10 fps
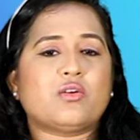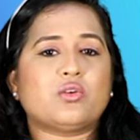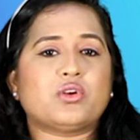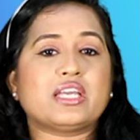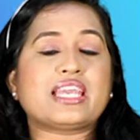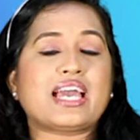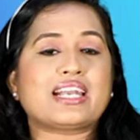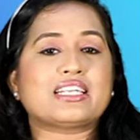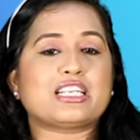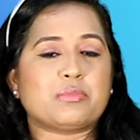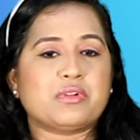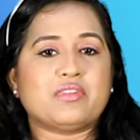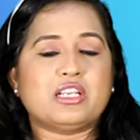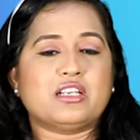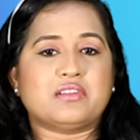அவங்களுடைய கேரக்டர் எப்படி
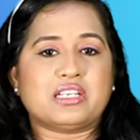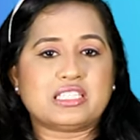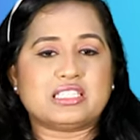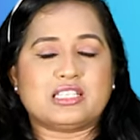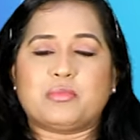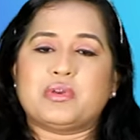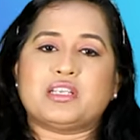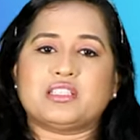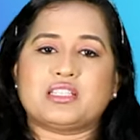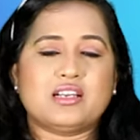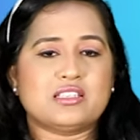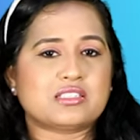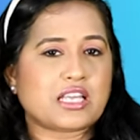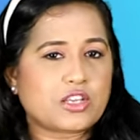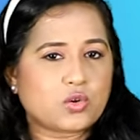வெளியில் வருது அப்படின்றது தான்
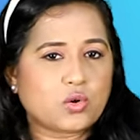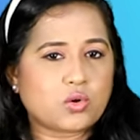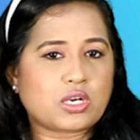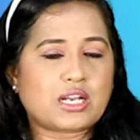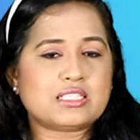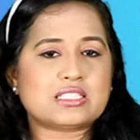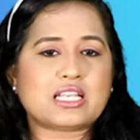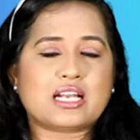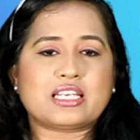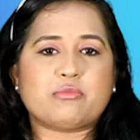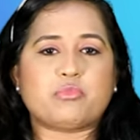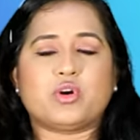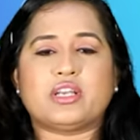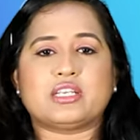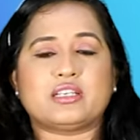சைக்கோக்கான ஸ்டார்டிங்
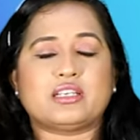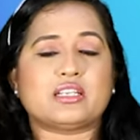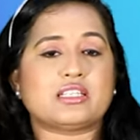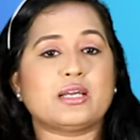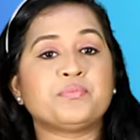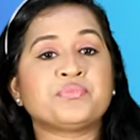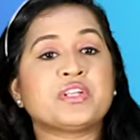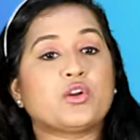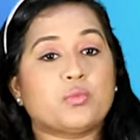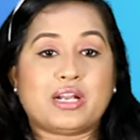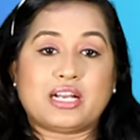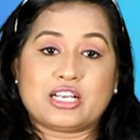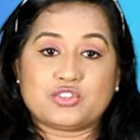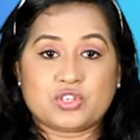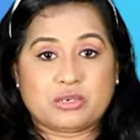பாயிண்ட்ன்றத ரொம்ப
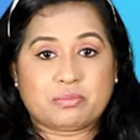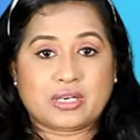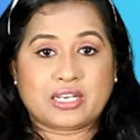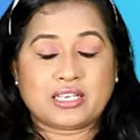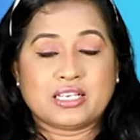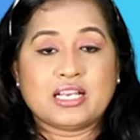அழகாக சொல்லியிருப்பாங்க